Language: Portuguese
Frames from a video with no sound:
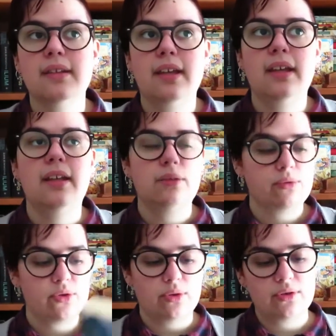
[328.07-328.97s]
tem
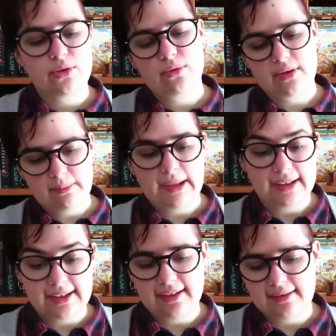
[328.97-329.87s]
alguns contos que eu
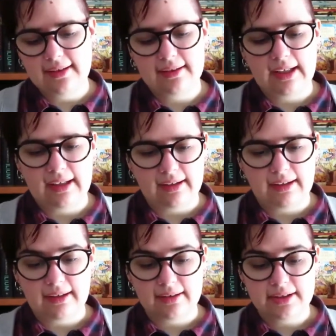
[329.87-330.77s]
também queria ter em
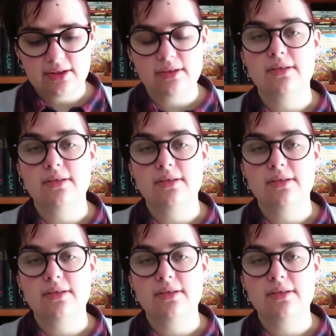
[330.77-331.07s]
inglês,